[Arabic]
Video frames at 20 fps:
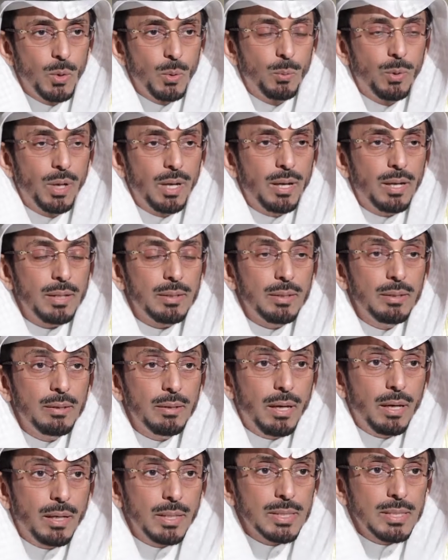ولكن
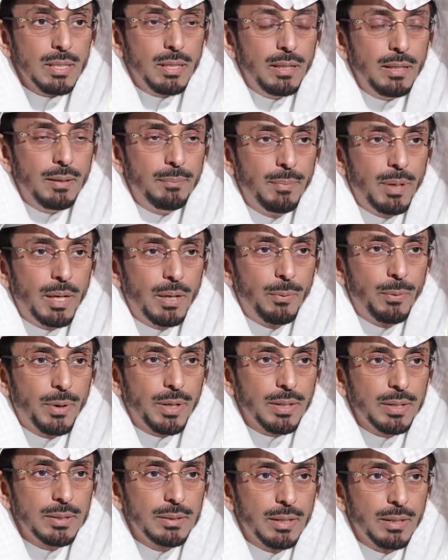أصح ما
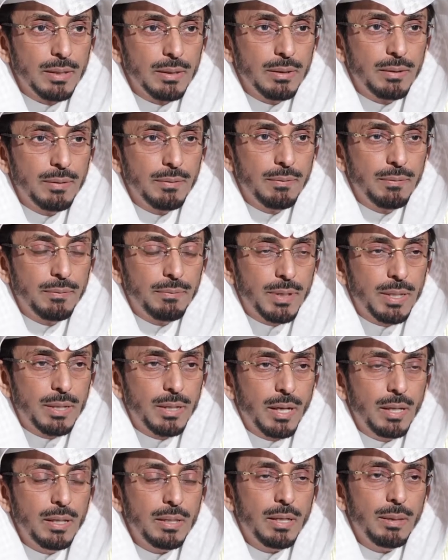ورد في
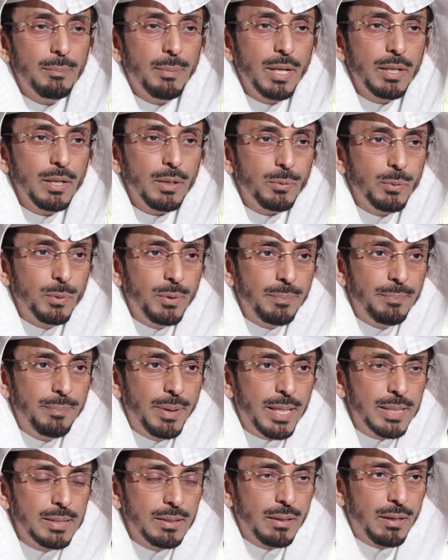ذلك ما يكون
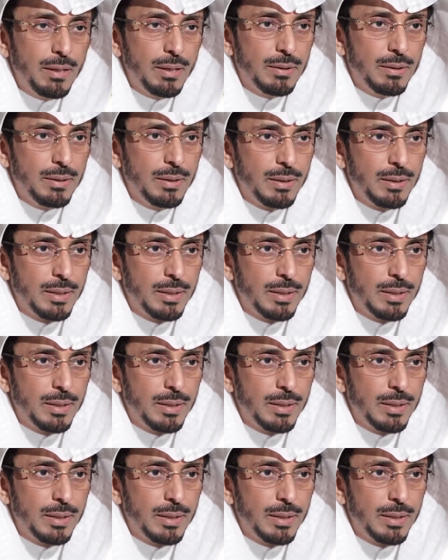بعد هذه